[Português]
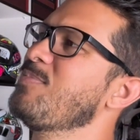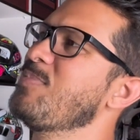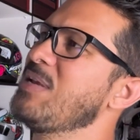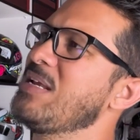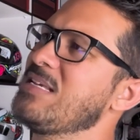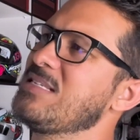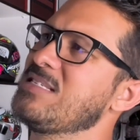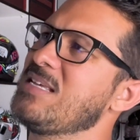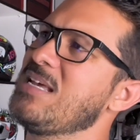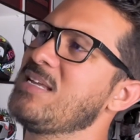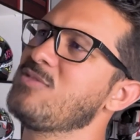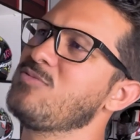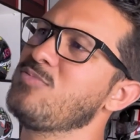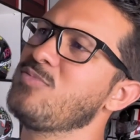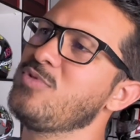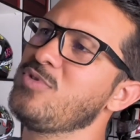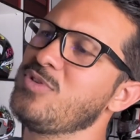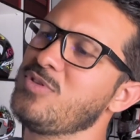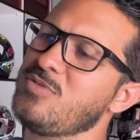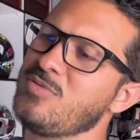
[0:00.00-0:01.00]
prezado
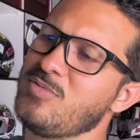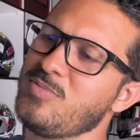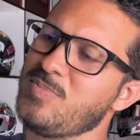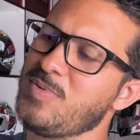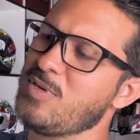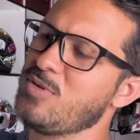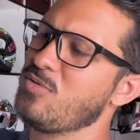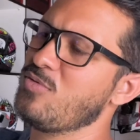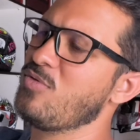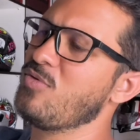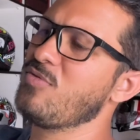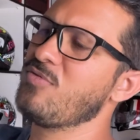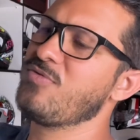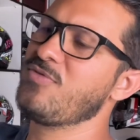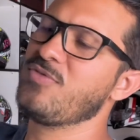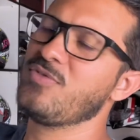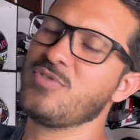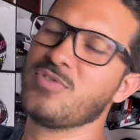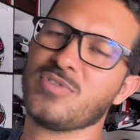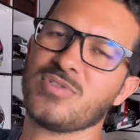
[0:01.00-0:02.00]
muito pelo
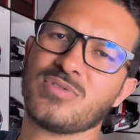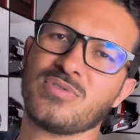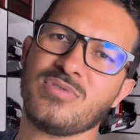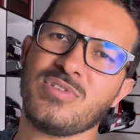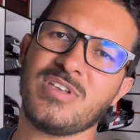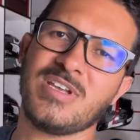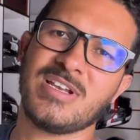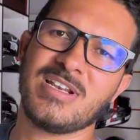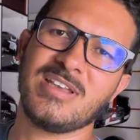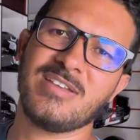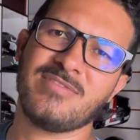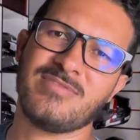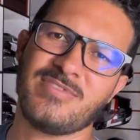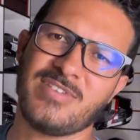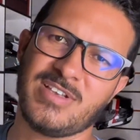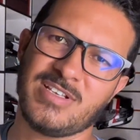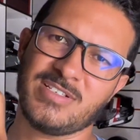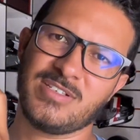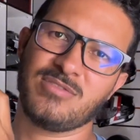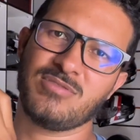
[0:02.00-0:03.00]
conforto e a
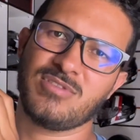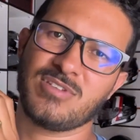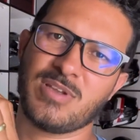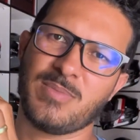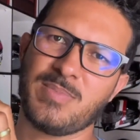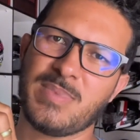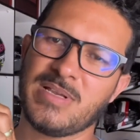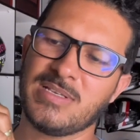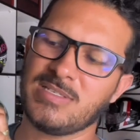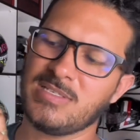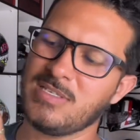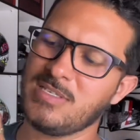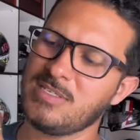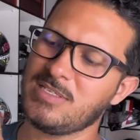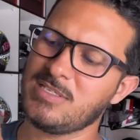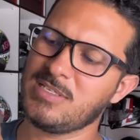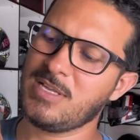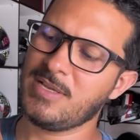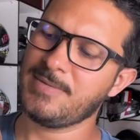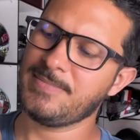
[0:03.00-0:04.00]
leveza dos capacetes,
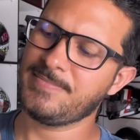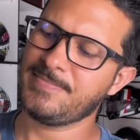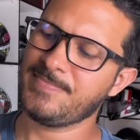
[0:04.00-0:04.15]
tá?